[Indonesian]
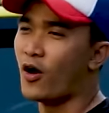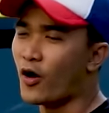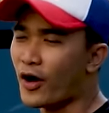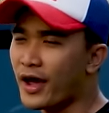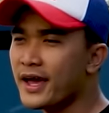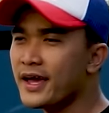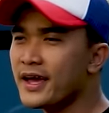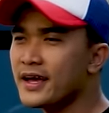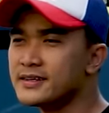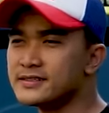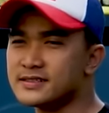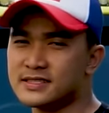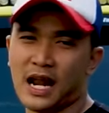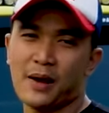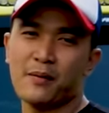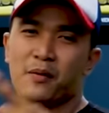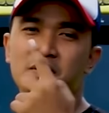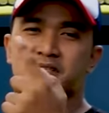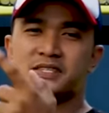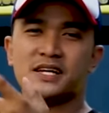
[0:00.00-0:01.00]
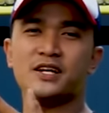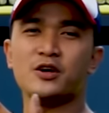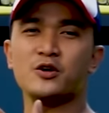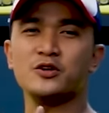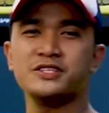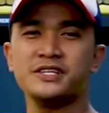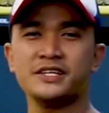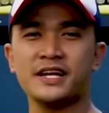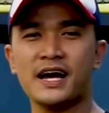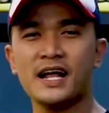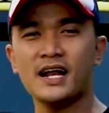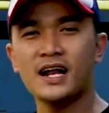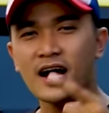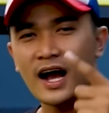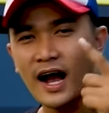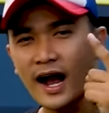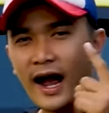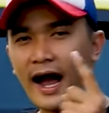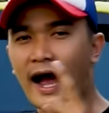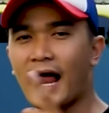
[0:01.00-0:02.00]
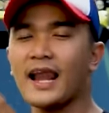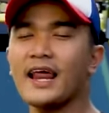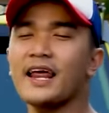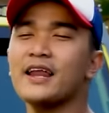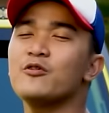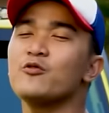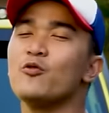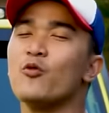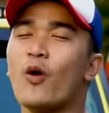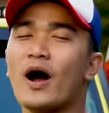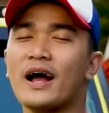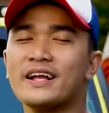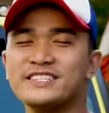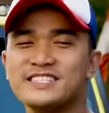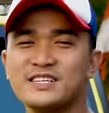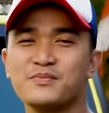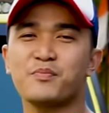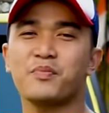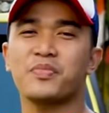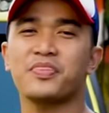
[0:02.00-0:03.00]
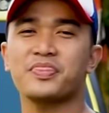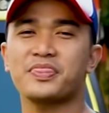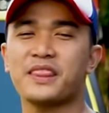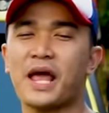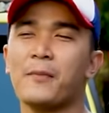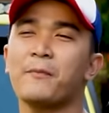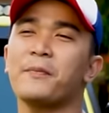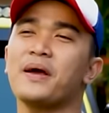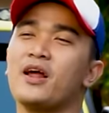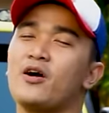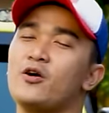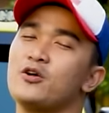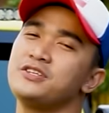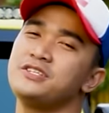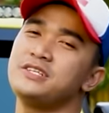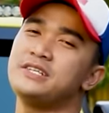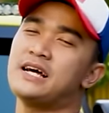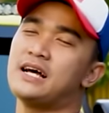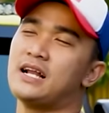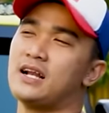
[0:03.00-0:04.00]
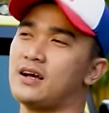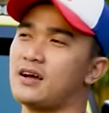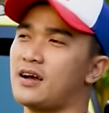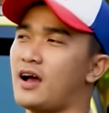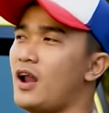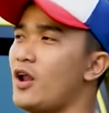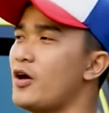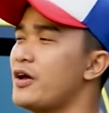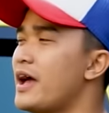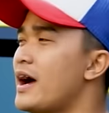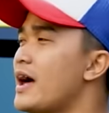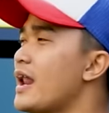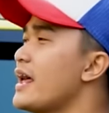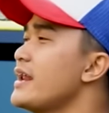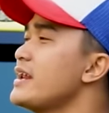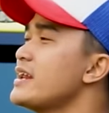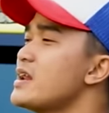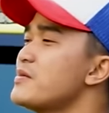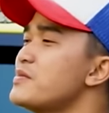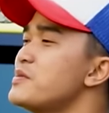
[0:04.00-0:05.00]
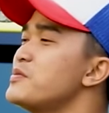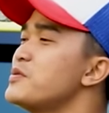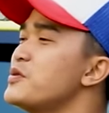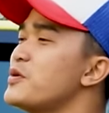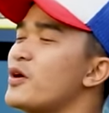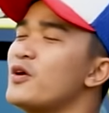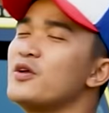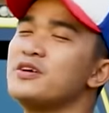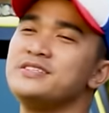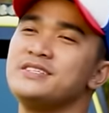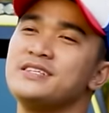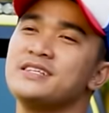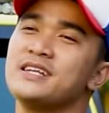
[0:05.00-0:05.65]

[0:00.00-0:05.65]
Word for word: Oke, selama masih ada original, kalian wajib tempel yang original. Kalau yang lain kenapa bro? Kalau yang